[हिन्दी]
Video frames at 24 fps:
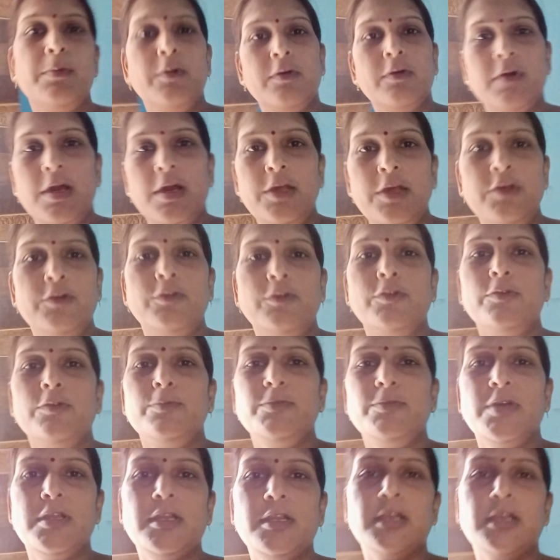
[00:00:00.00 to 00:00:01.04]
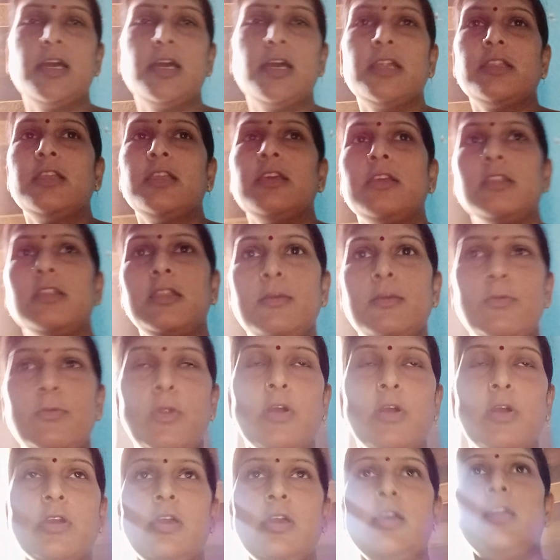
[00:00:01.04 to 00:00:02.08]
लोग का यूट्यूब चैनल कार्तिक कृति
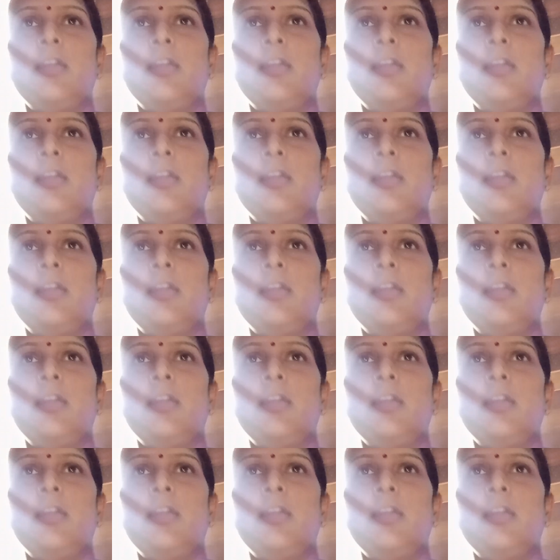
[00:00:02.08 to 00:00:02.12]
ब्लॉग